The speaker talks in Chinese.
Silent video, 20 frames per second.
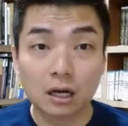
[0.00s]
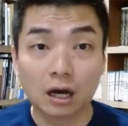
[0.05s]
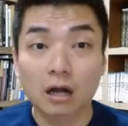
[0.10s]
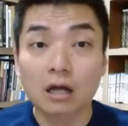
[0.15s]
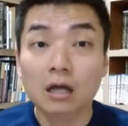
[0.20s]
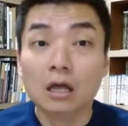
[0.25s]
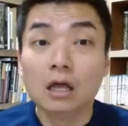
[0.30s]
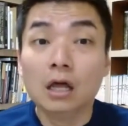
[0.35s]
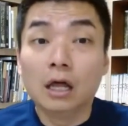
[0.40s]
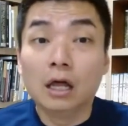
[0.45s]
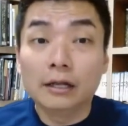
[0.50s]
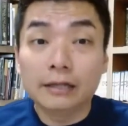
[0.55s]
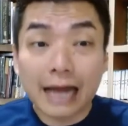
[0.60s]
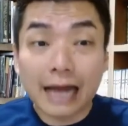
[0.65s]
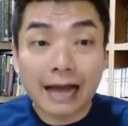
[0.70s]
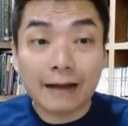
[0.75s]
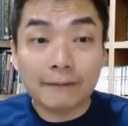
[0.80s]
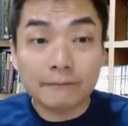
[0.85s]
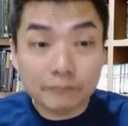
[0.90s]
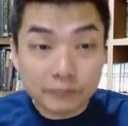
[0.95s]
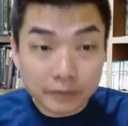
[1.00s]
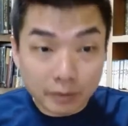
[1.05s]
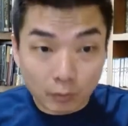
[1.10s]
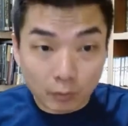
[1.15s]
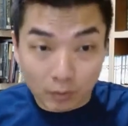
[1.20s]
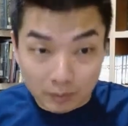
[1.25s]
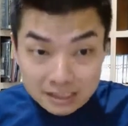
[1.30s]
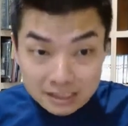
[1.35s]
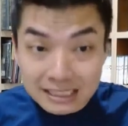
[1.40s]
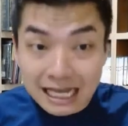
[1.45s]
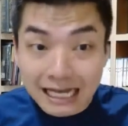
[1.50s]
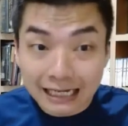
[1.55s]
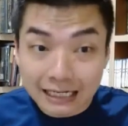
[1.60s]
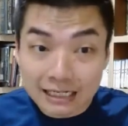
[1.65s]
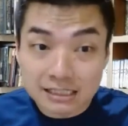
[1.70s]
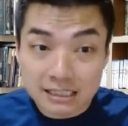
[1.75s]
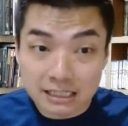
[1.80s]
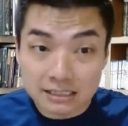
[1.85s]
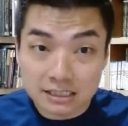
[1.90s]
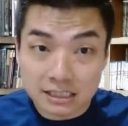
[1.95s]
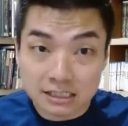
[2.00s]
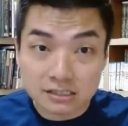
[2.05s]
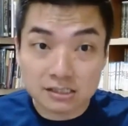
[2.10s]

好，那我们上个星